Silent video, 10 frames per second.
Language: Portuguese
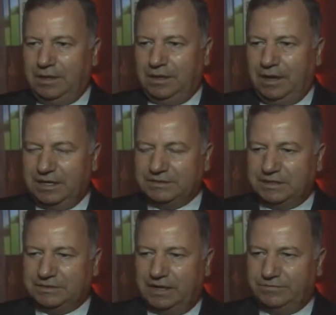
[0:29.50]

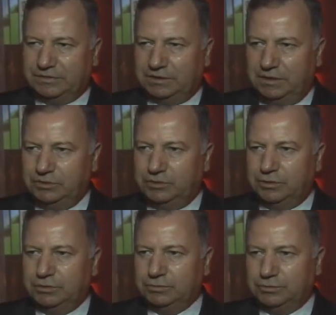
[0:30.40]
nesta safra que se
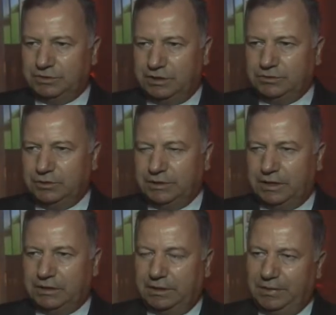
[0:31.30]
iniciou
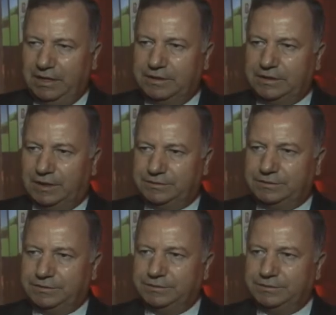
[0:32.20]
280 mil hectares.